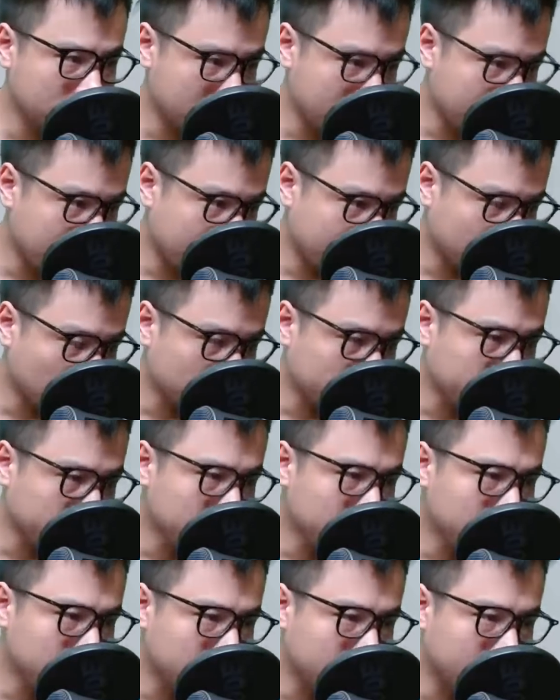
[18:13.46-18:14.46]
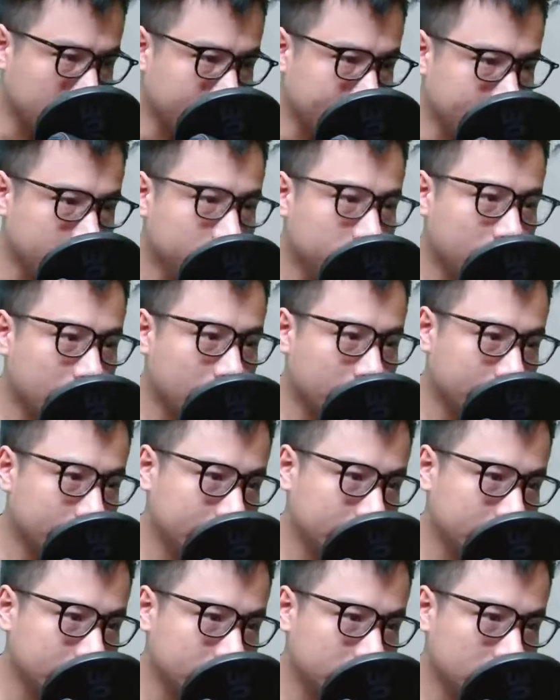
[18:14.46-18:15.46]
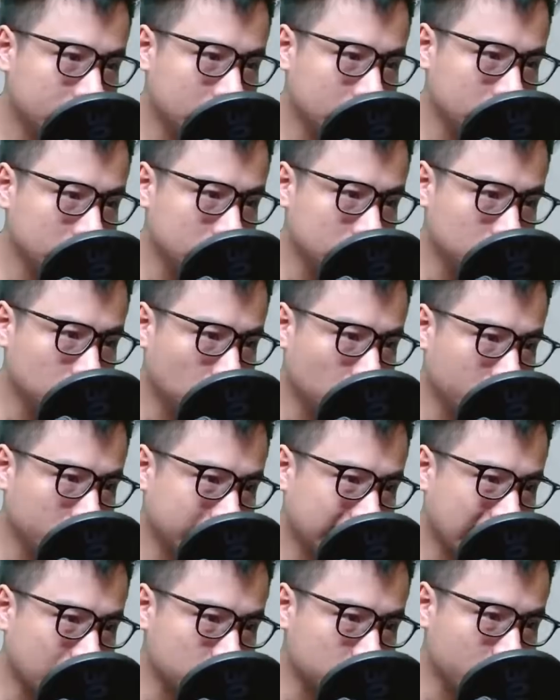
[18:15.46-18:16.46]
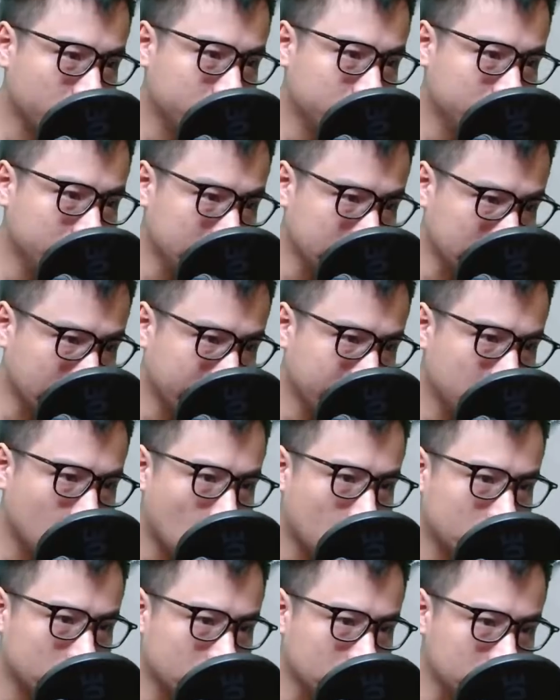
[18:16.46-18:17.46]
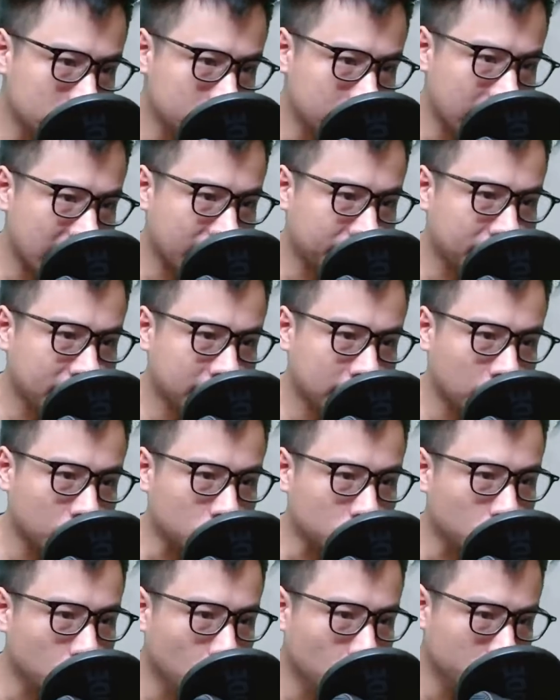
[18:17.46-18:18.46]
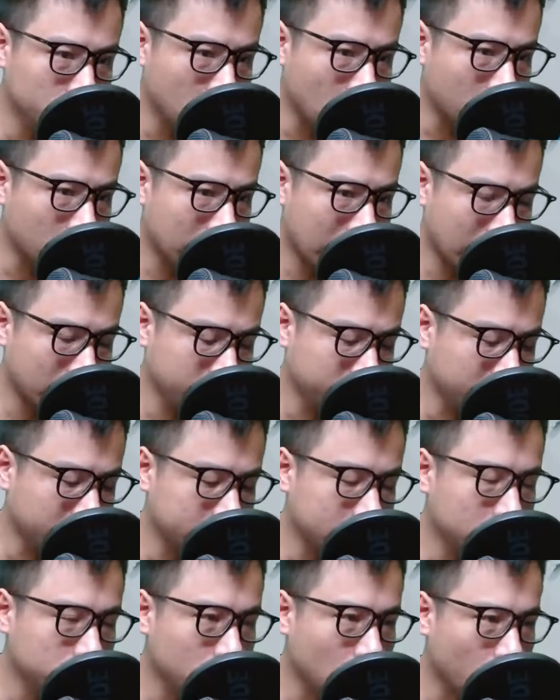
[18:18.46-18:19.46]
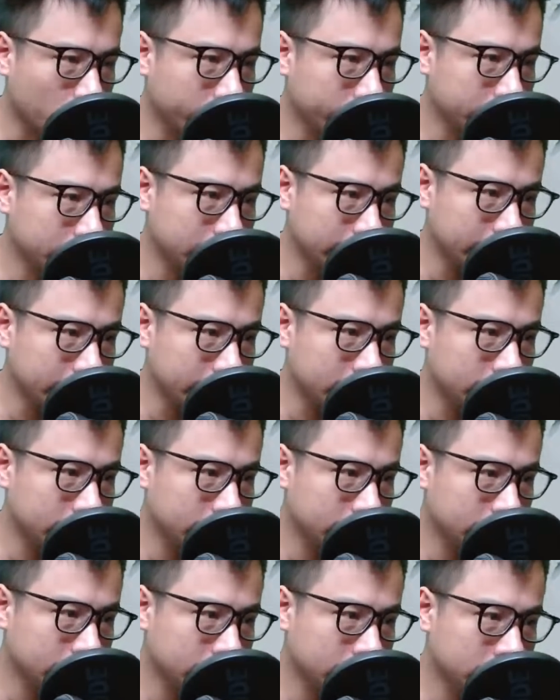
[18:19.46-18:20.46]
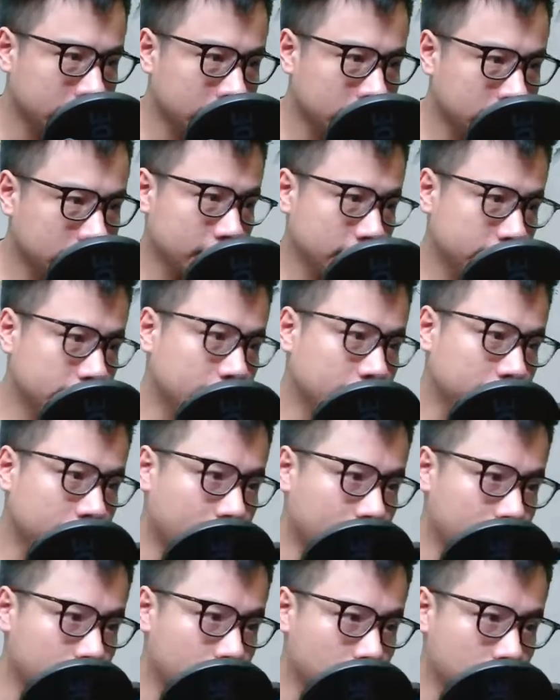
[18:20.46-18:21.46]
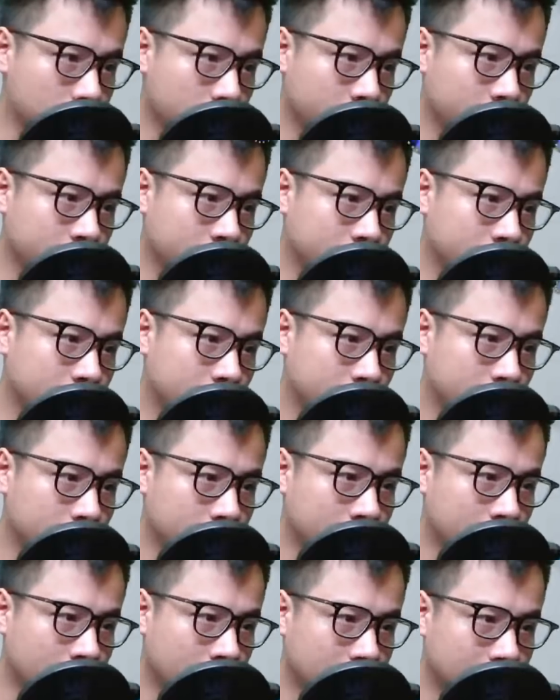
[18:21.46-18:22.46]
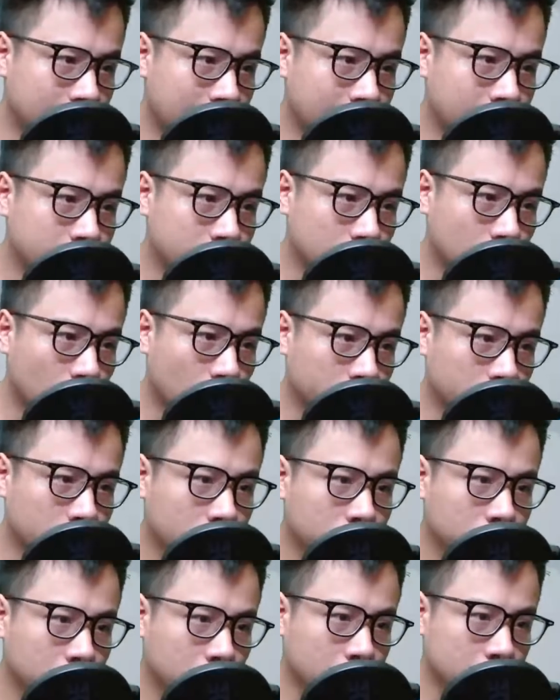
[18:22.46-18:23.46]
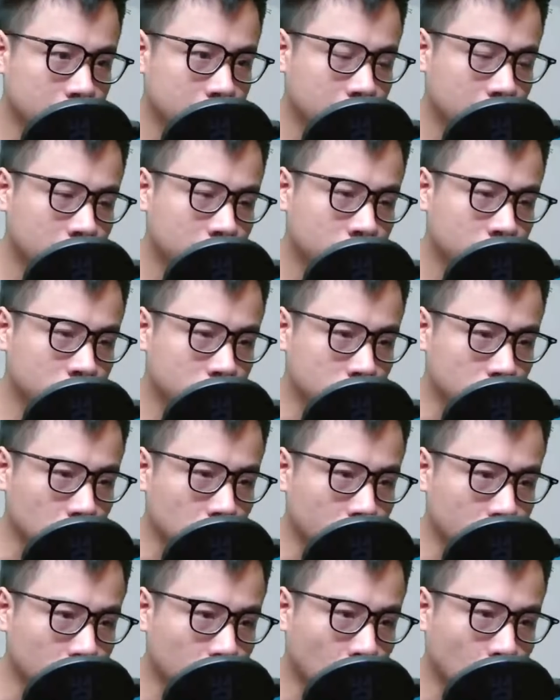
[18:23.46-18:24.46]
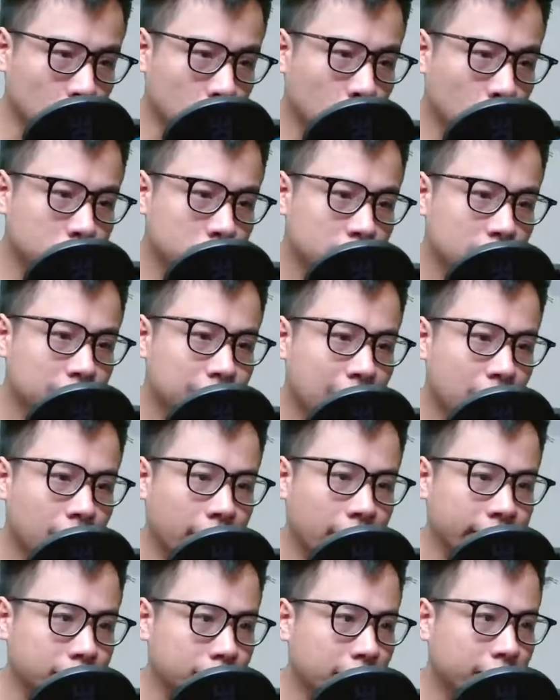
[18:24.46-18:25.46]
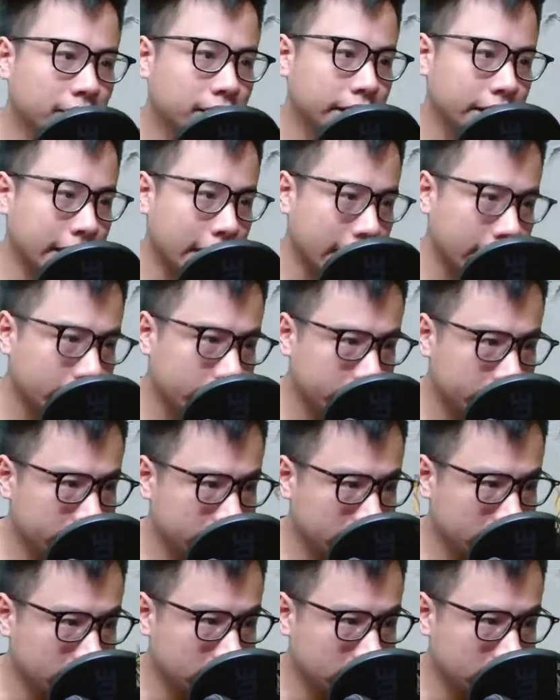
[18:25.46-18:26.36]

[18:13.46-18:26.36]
Lại là một tiếng cười khẩy nữa vang lên Rồi Tào Doanh nhìn thấy con cự xà bắt đầu thu nhỏ lại với tốc độ kinh người Chỉ vài chục giây thì à, đã chỉ còn hơn 10 trượng Rồi nổ tung trước bao ánh mắt kinh hãi